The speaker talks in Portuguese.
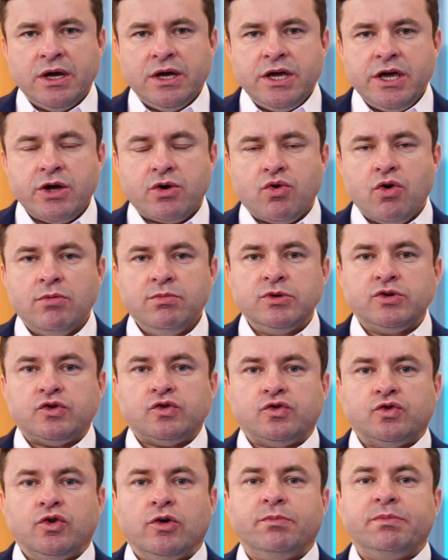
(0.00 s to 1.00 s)
e como
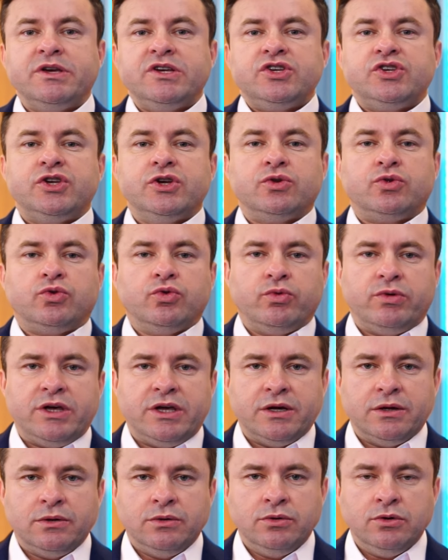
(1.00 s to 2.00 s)

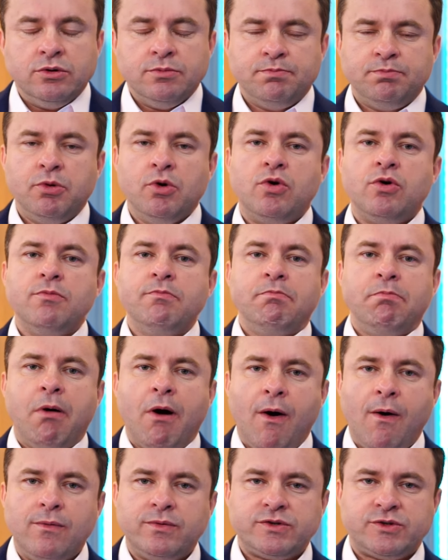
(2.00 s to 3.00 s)
substituí-lo por
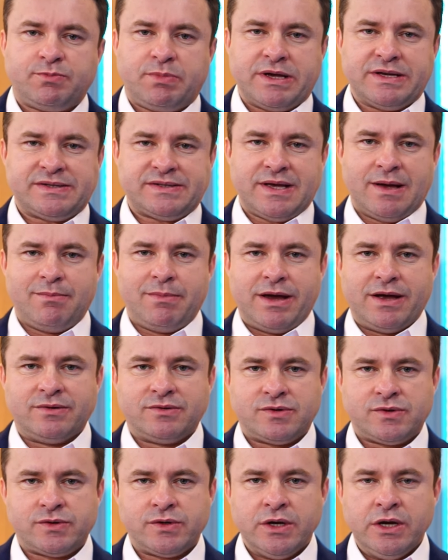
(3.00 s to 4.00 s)
bons
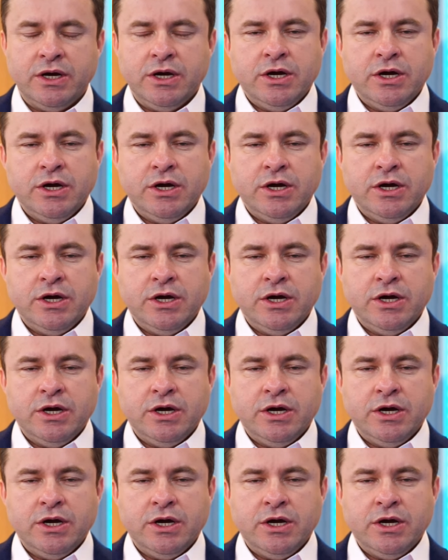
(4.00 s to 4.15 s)
pensamentos.